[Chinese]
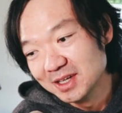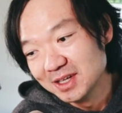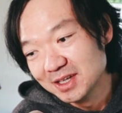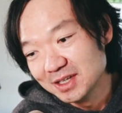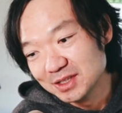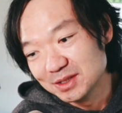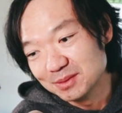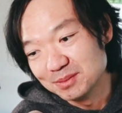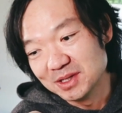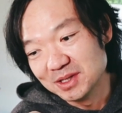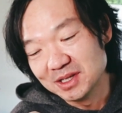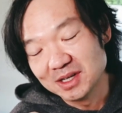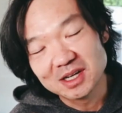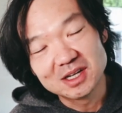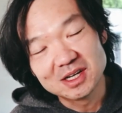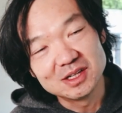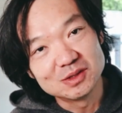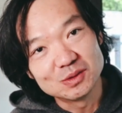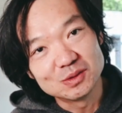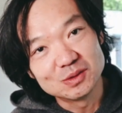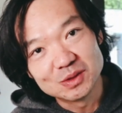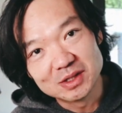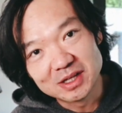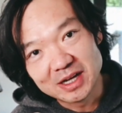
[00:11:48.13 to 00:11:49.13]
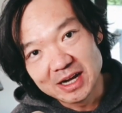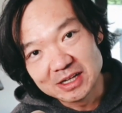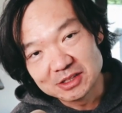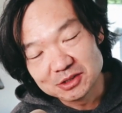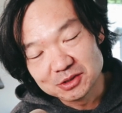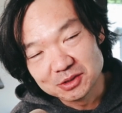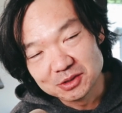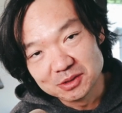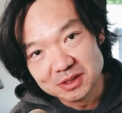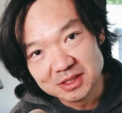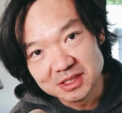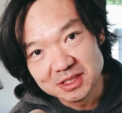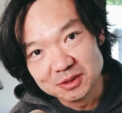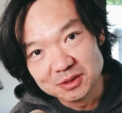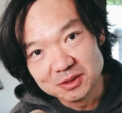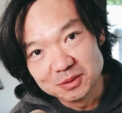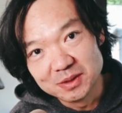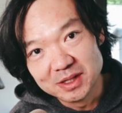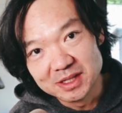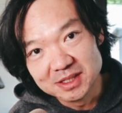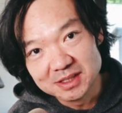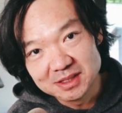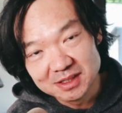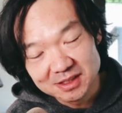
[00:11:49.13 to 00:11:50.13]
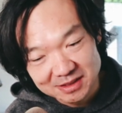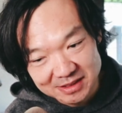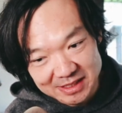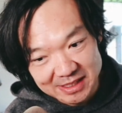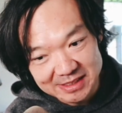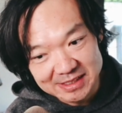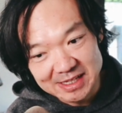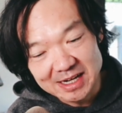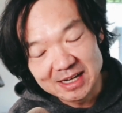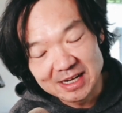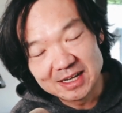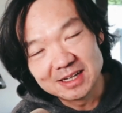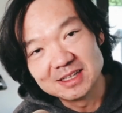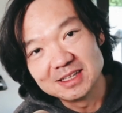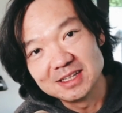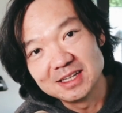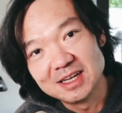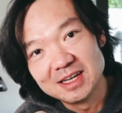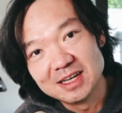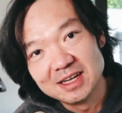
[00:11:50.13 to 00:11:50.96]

那么更多的感受和体会，大家可以